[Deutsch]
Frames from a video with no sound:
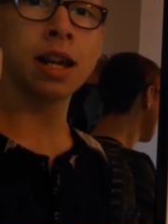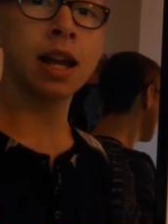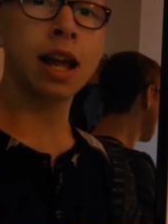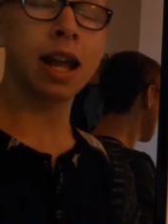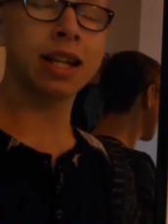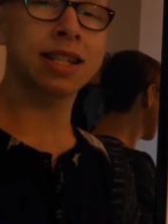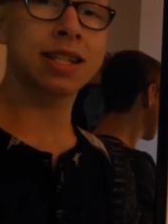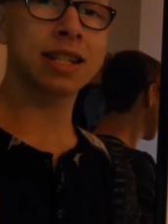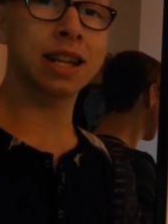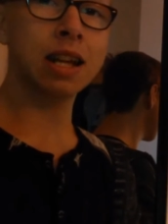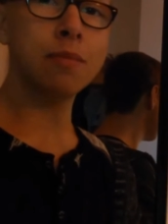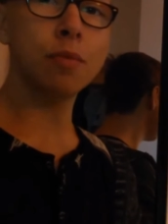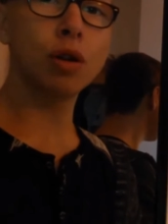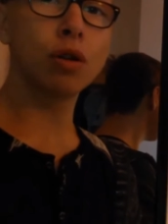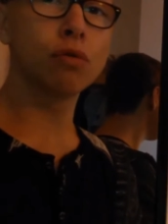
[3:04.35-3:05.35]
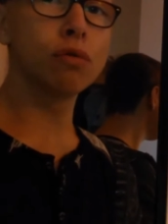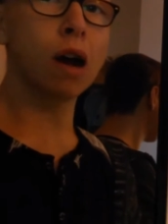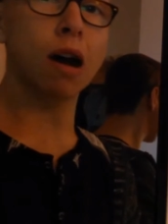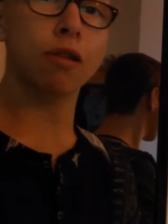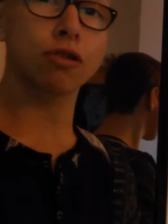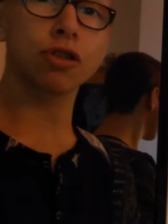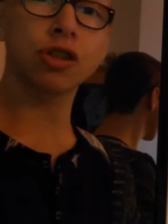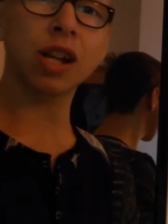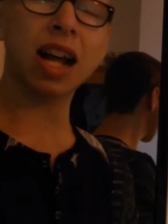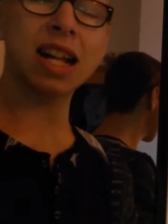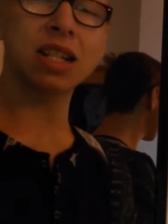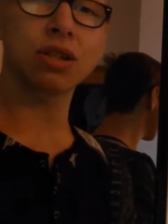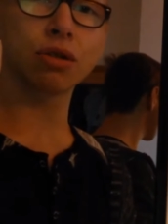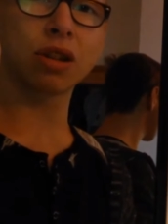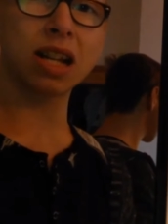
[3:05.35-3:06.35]
extreme Ruhe ausstrahlen,
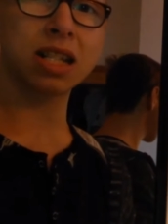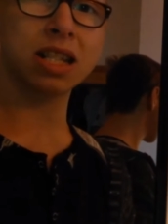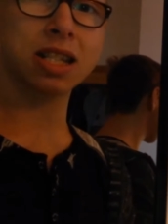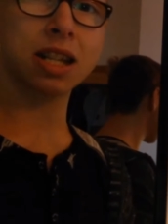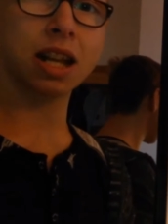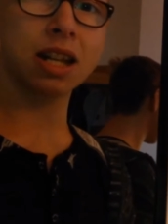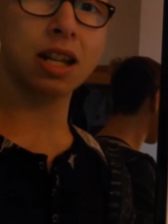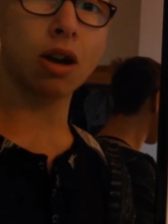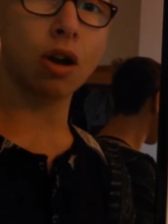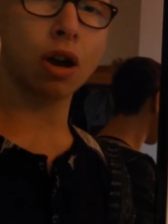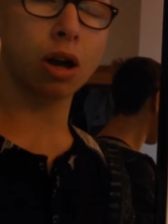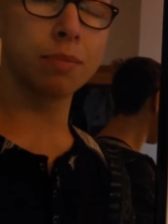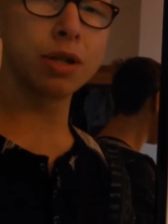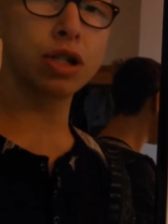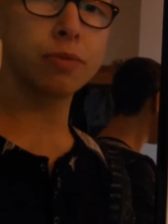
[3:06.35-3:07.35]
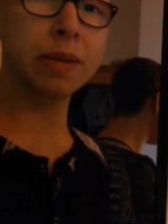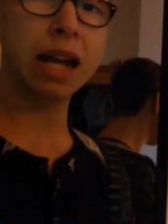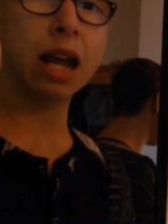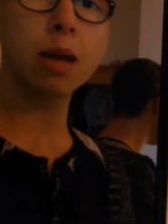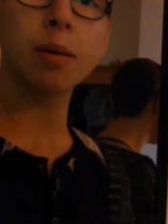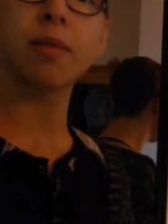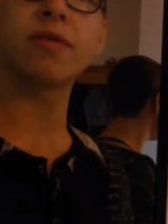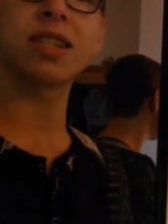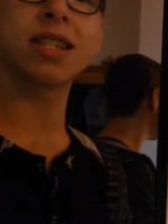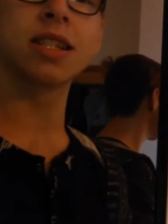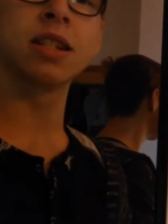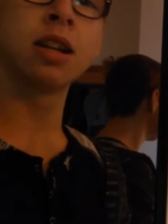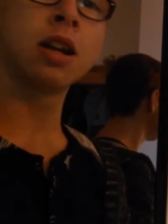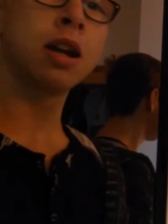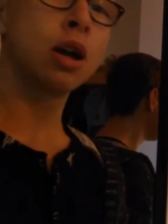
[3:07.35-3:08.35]
sodass eure Mitspieler immer
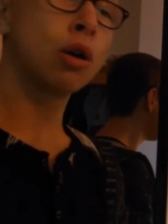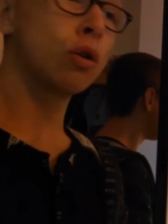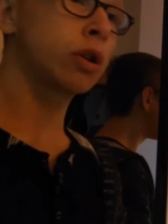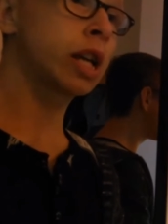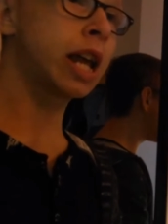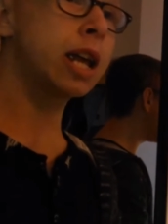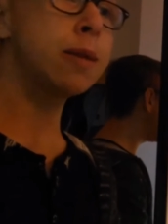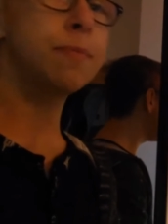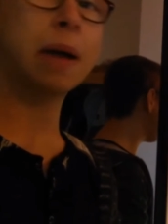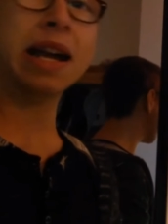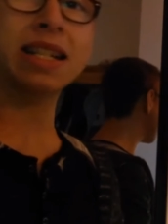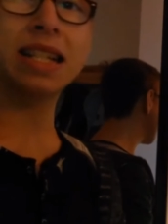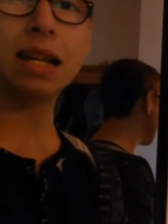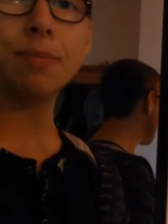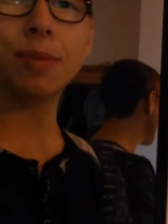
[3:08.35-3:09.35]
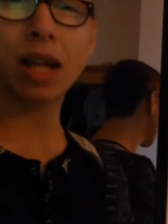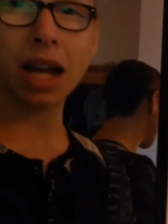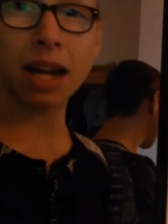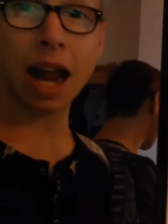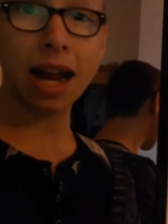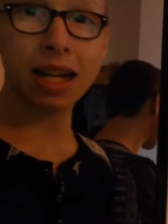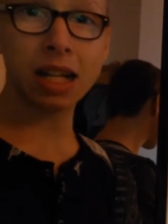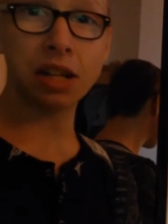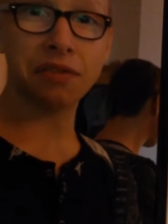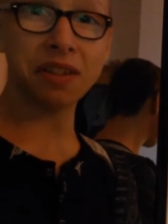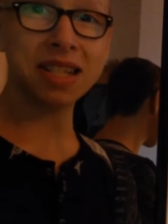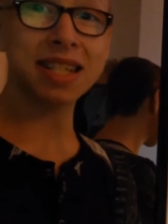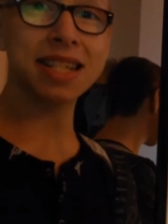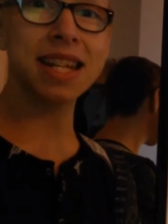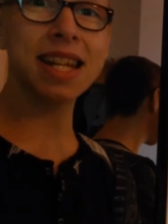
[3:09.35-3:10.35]
wissen, okay, bei dem kann eigentlich
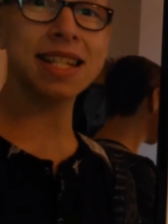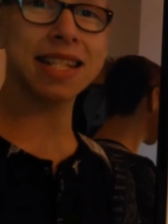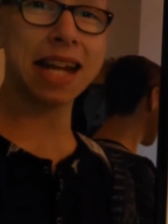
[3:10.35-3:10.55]
fast nichts